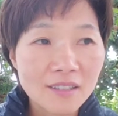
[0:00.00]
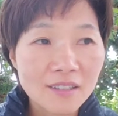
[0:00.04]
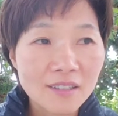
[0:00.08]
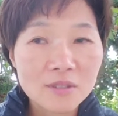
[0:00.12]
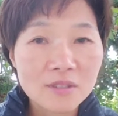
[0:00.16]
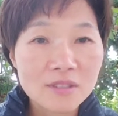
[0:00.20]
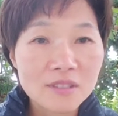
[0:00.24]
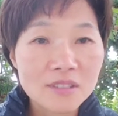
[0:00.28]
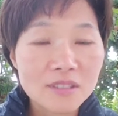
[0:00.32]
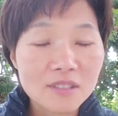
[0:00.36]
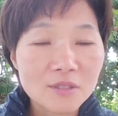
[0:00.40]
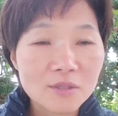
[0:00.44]

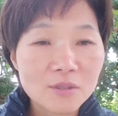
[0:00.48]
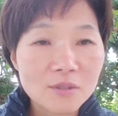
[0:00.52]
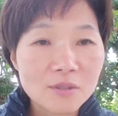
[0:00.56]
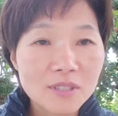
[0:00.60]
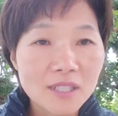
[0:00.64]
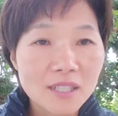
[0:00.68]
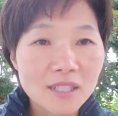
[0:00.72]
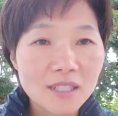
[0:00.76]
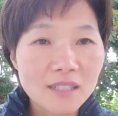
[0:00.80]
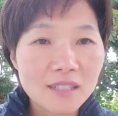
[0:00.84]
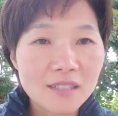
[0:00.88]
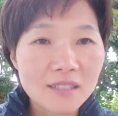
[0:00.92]

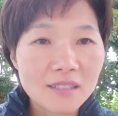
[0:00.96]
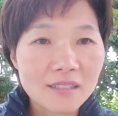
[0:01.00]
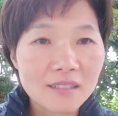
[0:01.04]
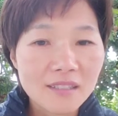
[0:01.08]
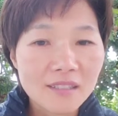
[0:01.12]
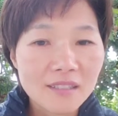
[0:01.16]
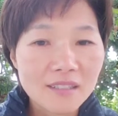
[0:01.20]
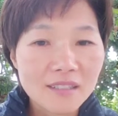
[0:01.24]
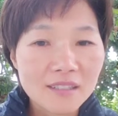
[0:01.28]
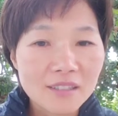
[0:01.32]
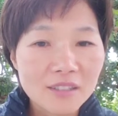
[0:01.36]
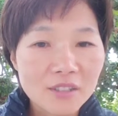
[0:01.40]
이유가
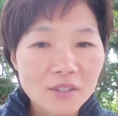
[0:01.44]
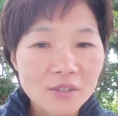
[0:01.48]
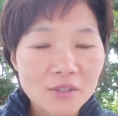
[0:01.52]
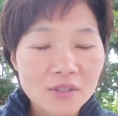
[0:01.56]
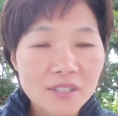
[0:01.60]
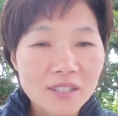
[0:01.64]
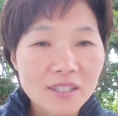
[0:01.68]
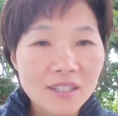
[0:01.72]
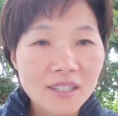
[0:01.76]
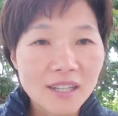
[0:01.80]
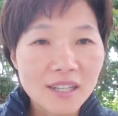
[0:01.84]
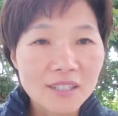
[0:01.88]

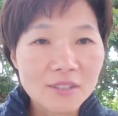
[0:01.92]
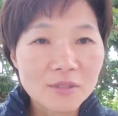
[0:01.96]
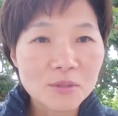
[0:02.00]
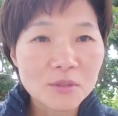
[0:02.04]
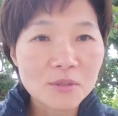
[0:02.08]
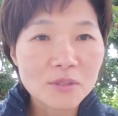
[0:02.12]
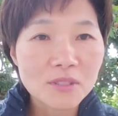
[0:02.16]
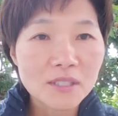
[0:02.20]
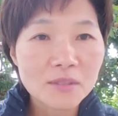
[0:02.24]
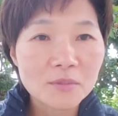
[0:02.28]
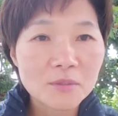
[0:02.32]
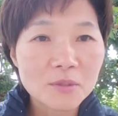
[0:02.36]
경기가 안
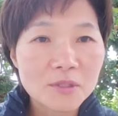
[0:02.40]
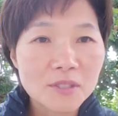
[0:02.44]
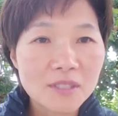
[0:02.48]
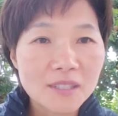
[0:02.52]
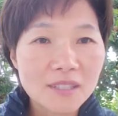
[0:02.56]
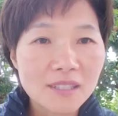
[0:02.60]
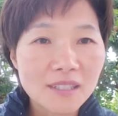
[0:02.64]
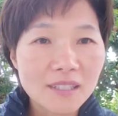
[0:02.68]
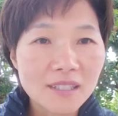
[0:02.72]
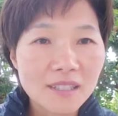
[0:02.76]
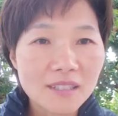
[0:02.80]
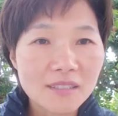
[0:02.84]
좋다
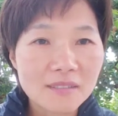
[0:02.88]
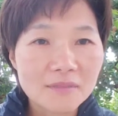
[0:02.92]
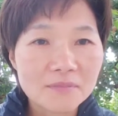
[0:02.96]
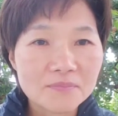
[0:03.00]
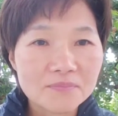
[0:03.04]
보니까